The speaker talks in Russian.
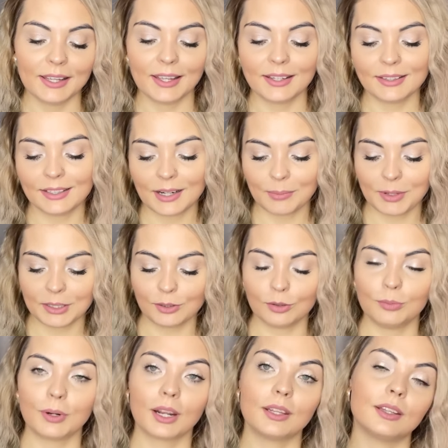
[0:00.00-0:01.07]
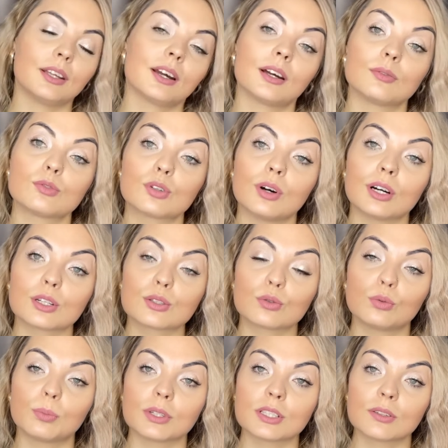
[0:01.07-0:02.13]
И это аромат от бренда Consoir
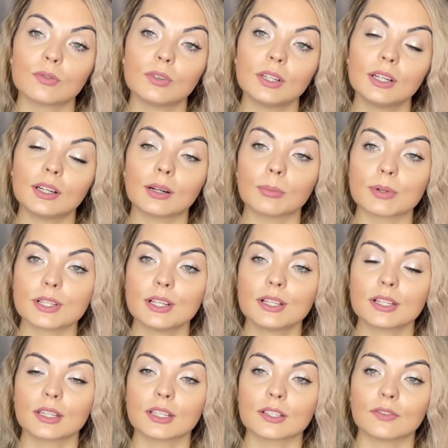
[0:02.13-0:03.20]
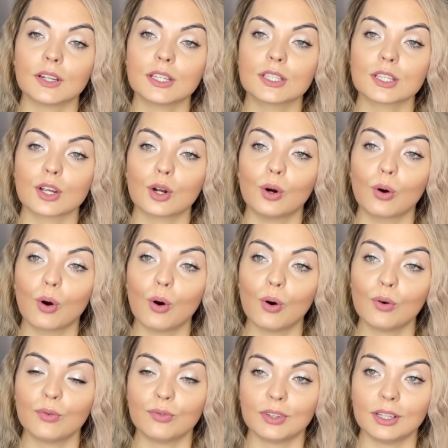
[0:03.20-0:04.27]
Sud Pacific, композиция называется
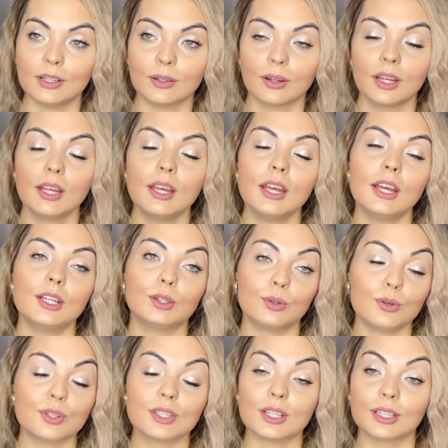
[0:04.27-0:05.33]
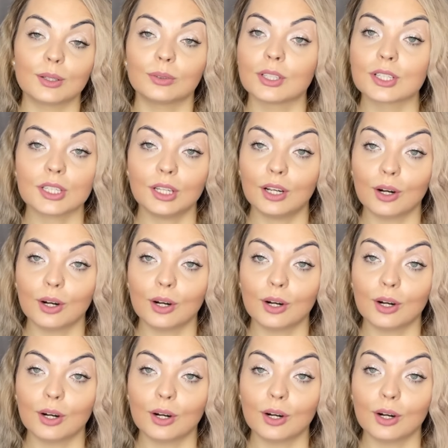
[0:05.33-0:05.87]
Coco Figo. То есть это у нас и